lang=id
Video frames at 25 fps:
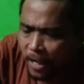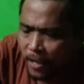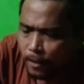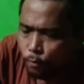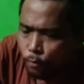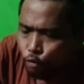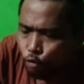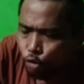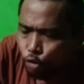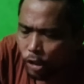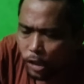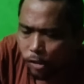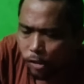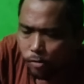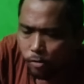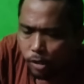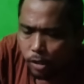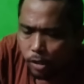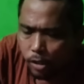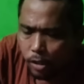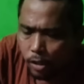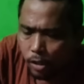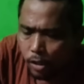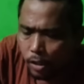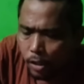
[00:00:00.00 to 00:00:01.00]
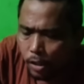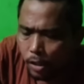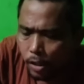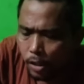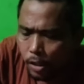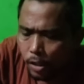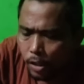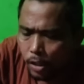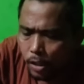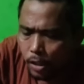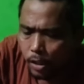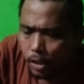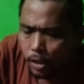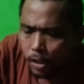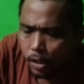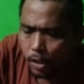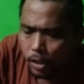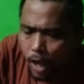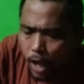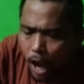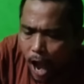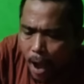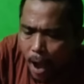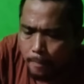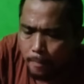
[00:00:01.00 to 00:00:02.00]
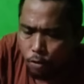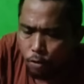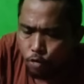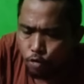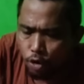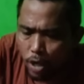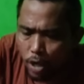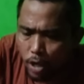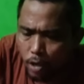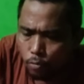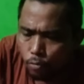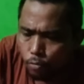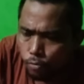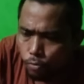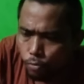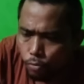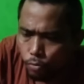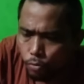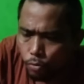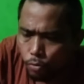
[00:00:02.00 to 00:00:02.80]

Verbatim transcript: ini itu itu ya nah, apa gunanya itu